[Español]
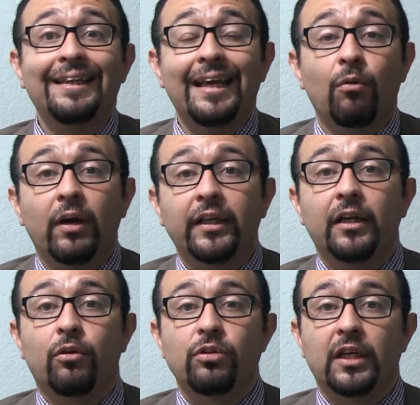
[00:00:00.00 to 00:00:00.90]
de
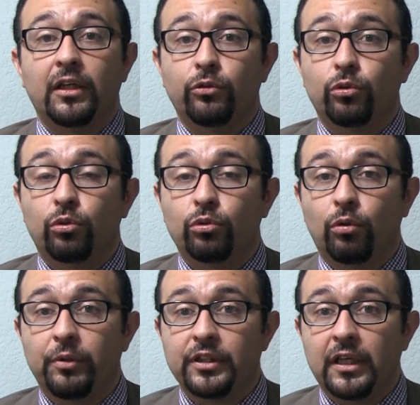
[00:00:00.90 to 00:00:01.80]
cualquier cosa que nosotros
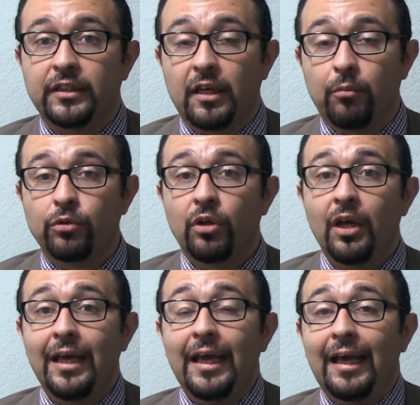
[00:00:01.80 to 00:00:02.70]
comercializamos.
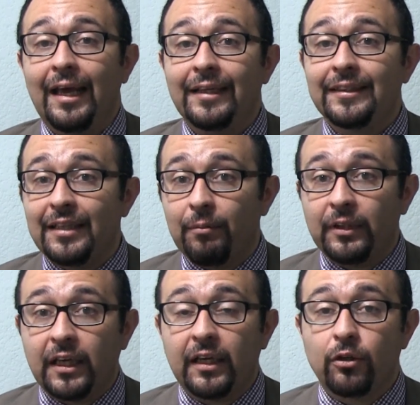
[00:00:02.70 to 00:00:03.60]
Esa es la
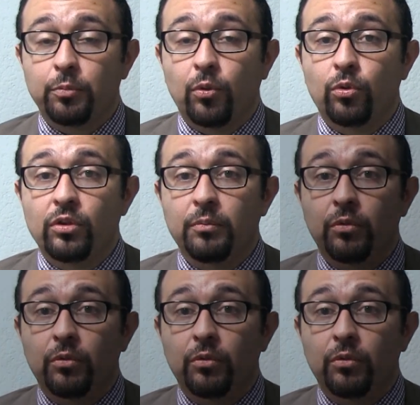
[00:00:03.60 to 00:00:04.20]
ventaja de los productos